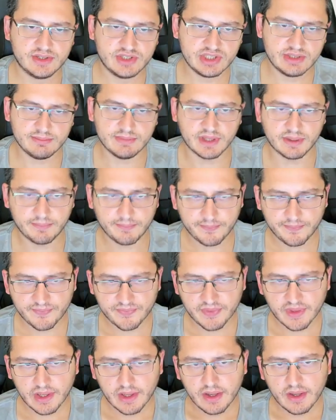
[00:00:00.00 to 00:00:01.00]
Şimdi
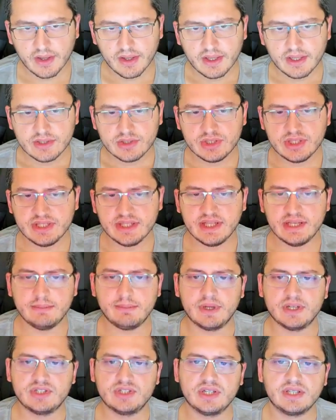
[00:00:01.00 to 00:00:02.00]

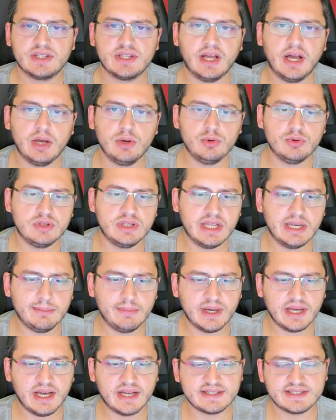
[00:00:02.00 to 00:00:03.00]
inelim aşağı. Taahhütlere
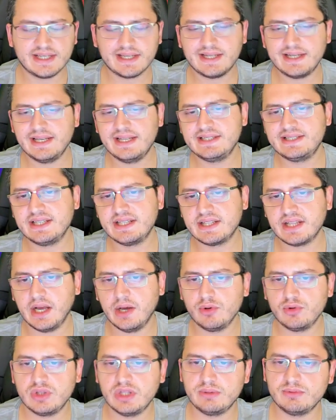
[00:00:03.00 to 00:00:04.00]
bakarsak klasik
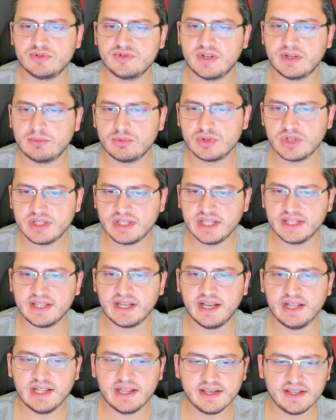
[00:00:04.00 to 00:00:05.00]
taahhütlerimiz var. Burada
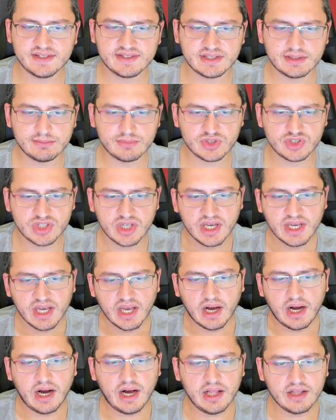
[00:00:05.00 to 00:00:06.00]
detaylar yazılmış.
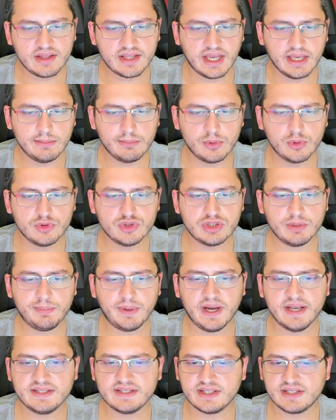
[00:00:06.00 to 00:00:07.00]
6 ay boyunca
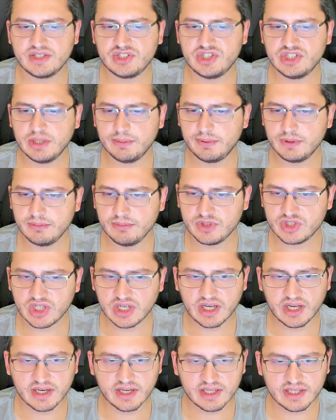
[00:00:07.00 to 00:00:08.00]
pay satışı
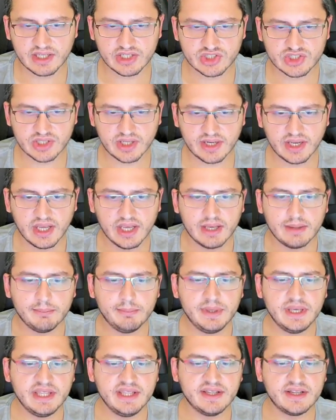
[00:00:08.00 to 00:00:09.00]
yapılmayacak arkadaşlar.
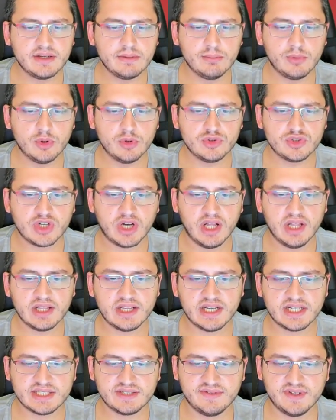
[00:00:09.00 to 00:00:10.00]
1 yıl boyunca
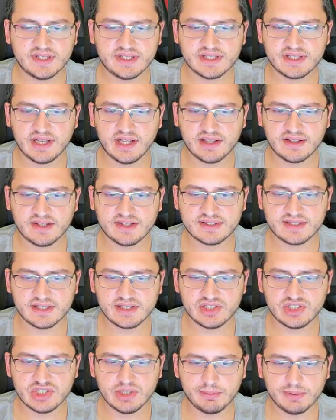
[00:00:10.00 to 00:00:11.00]
halka arz fiyatının altına
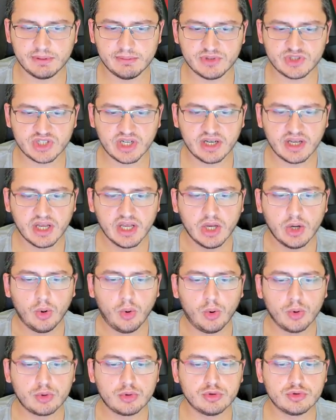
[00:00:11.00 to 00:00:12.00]
satış yapılmayacak.
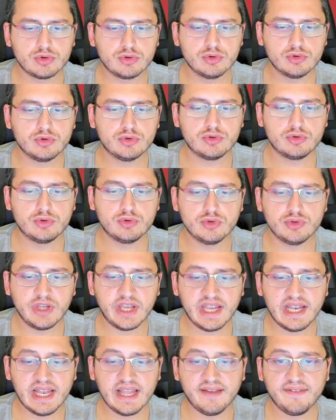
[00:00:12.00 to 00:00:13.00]
30 gün
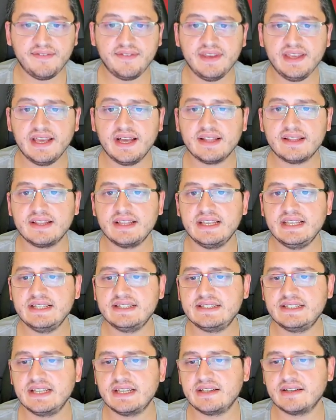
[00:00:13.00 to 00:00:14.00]
süreyle fiyat
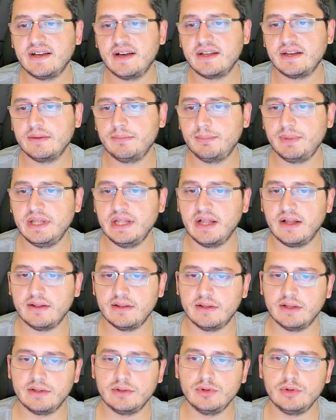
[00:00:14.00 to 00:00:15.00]
istikrarı
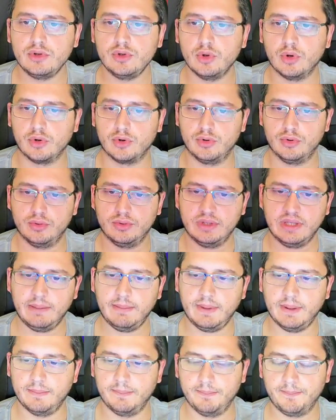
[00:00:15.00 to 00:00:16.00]
planlanıyor.
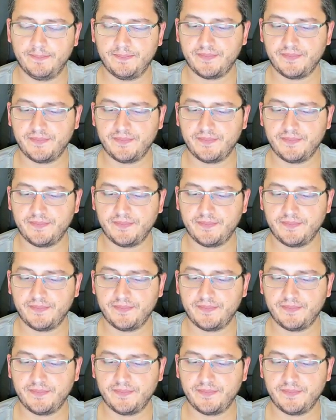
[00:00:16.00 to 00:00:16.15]
Tamam.